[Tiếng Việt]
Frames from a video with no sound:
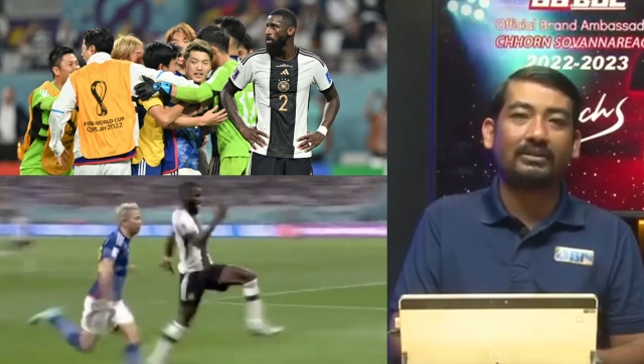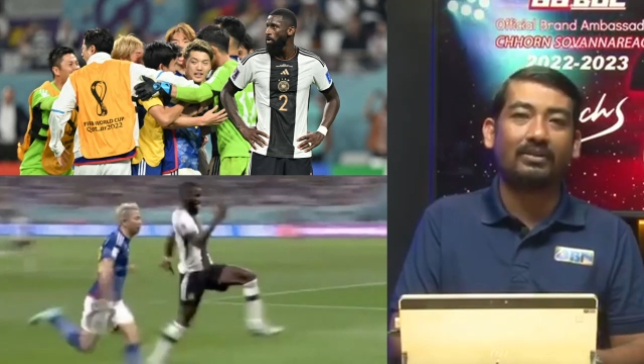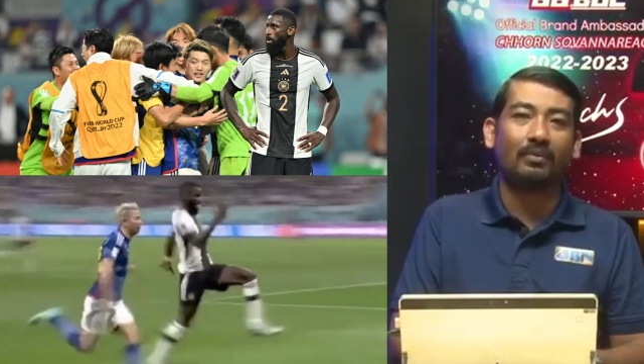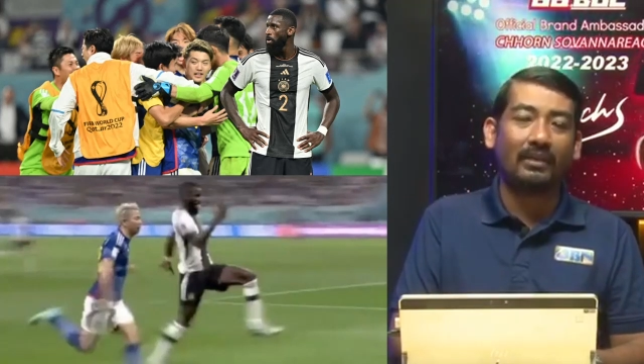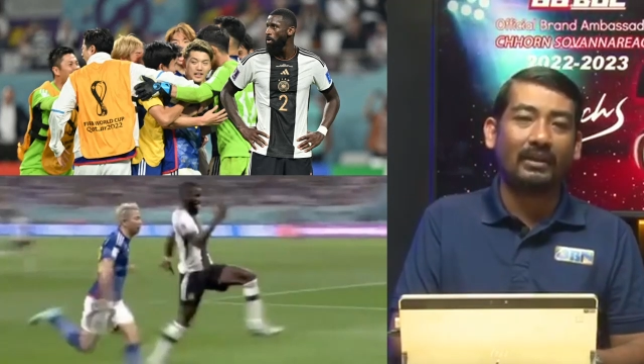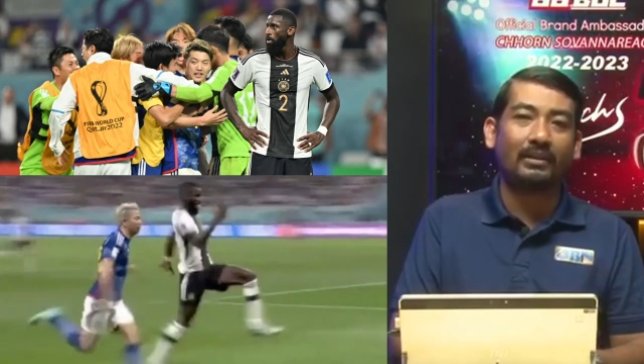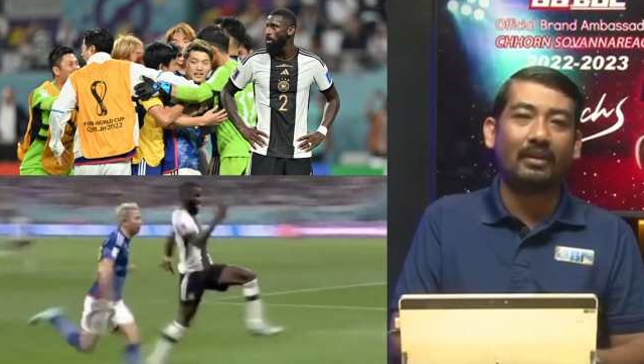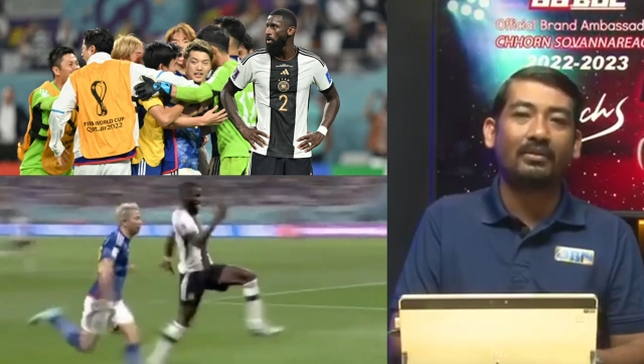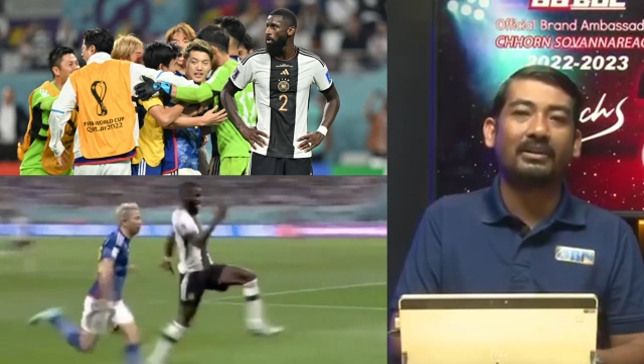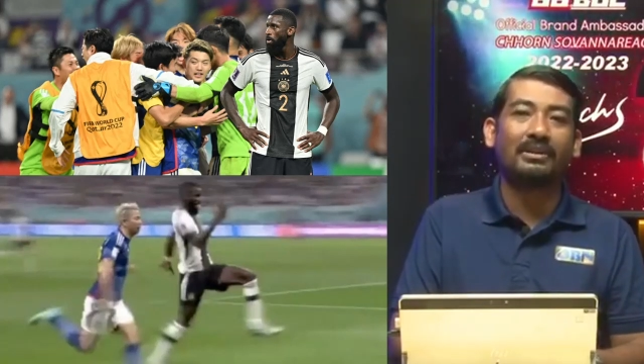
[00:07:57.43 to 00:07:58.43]
trồng vơ rồi
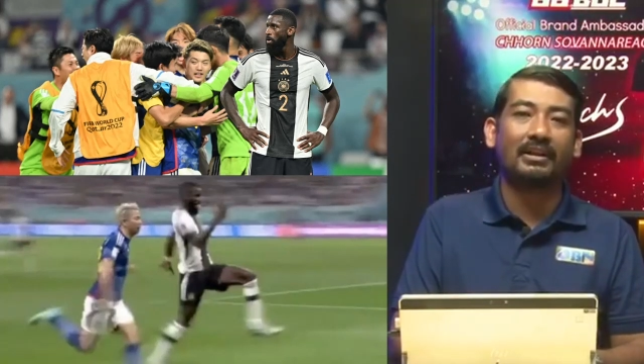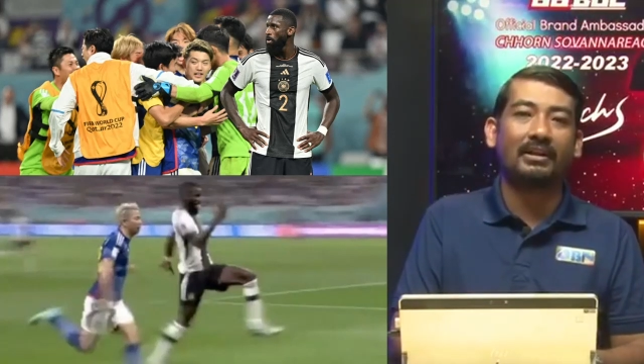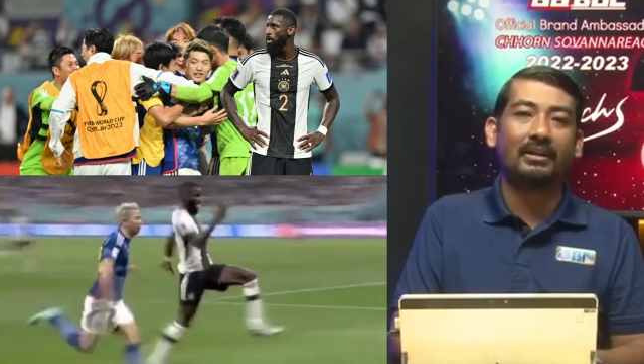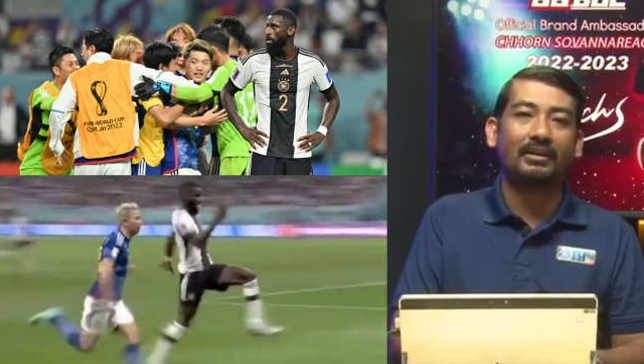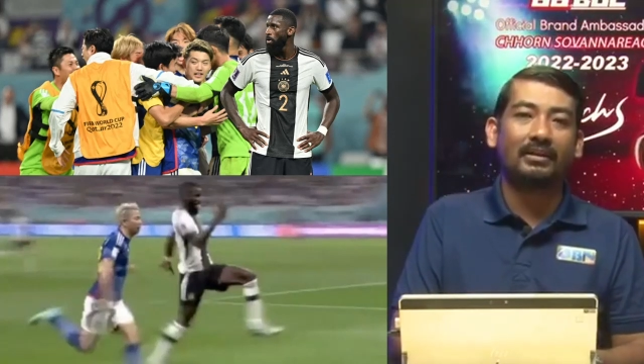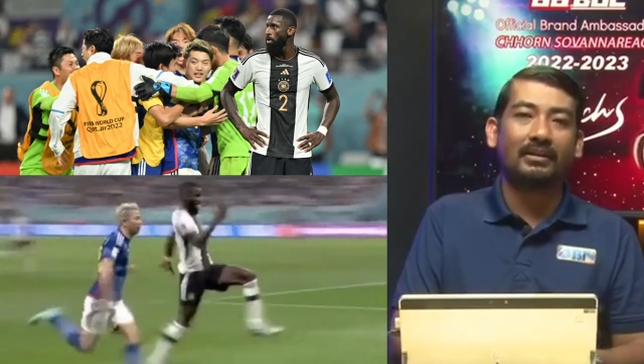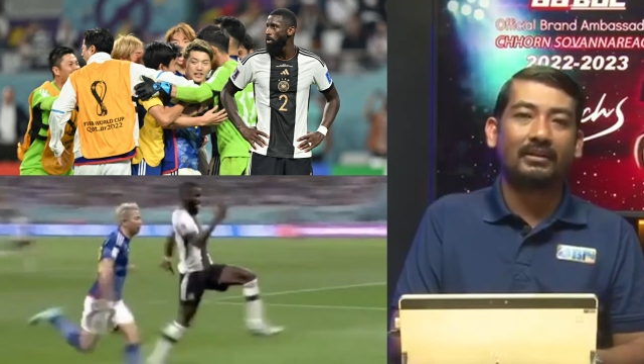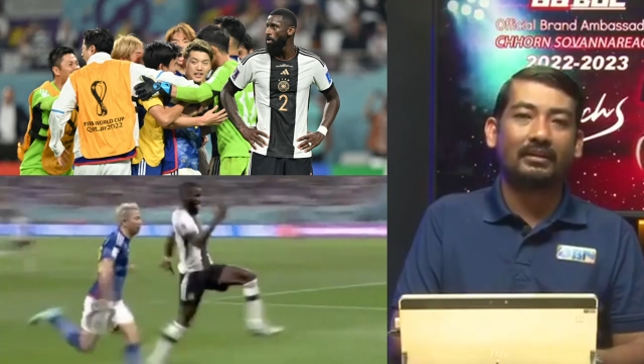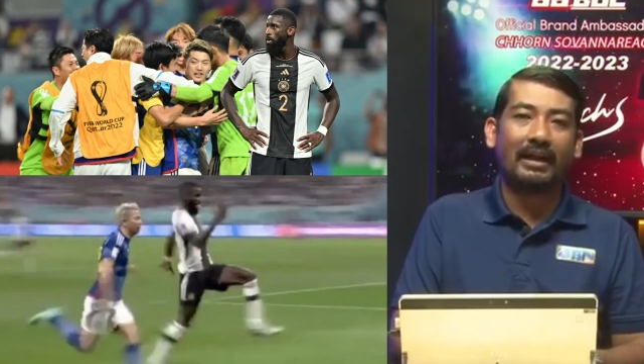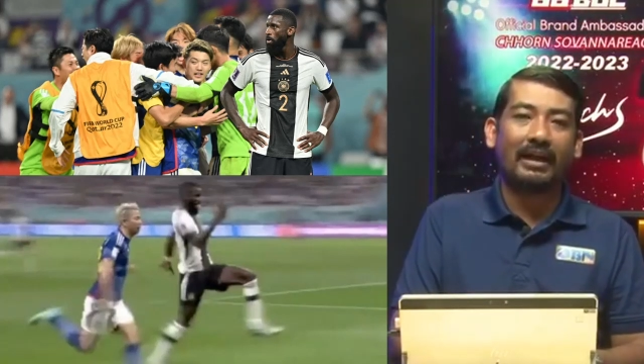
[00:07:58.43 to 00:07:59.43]
bao lâu đi chờ
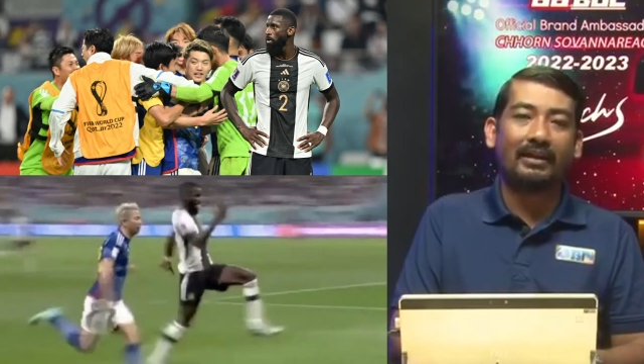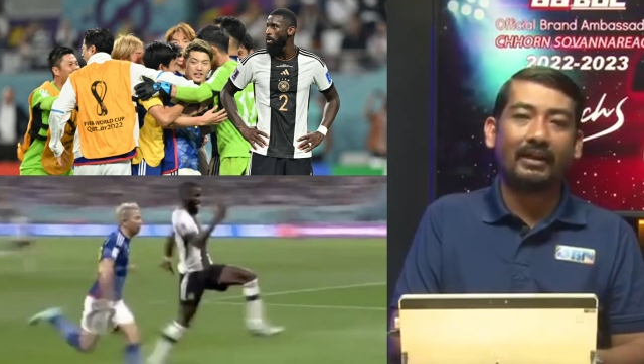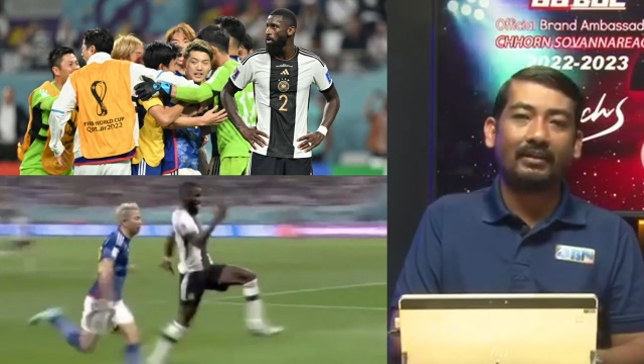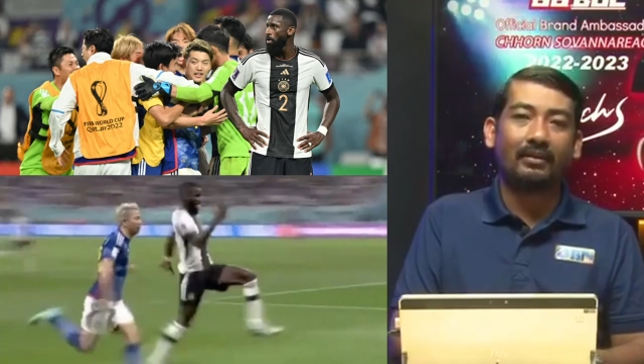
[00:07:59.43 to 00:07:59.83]
đấy